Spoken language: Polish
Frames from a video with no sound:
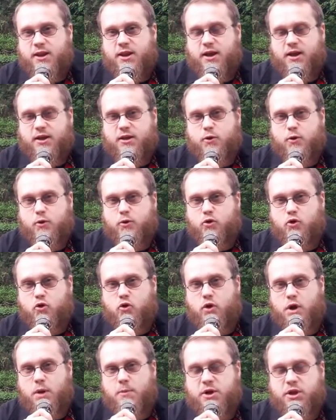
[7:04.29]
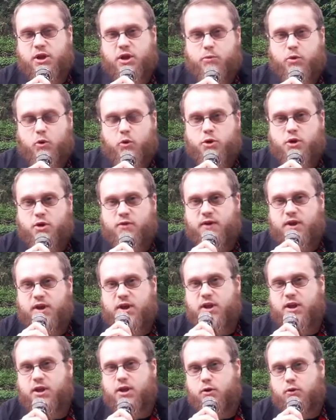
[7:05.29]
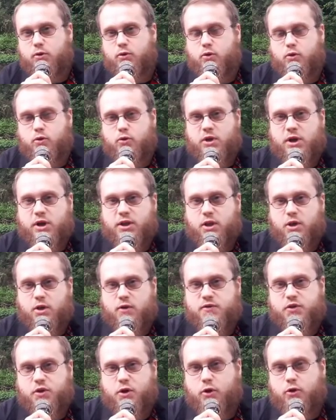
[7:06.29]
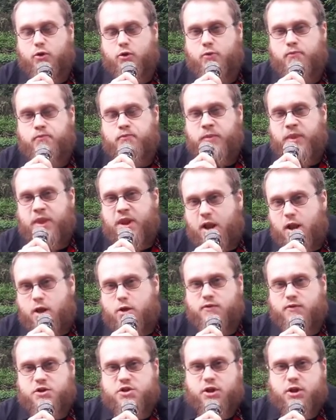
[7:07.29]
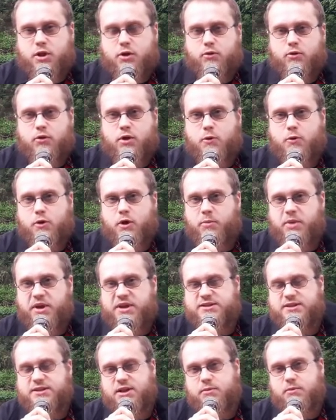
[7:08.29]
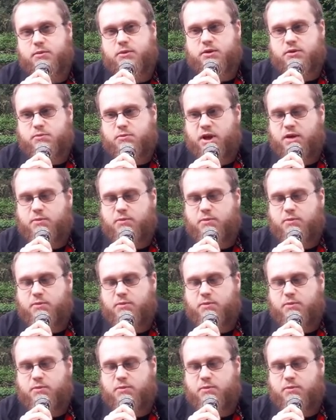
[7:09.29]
na kierunku Ameryki Południowej, na kierunku Dalekiego Wschodu, ale również na kierunku europejskim.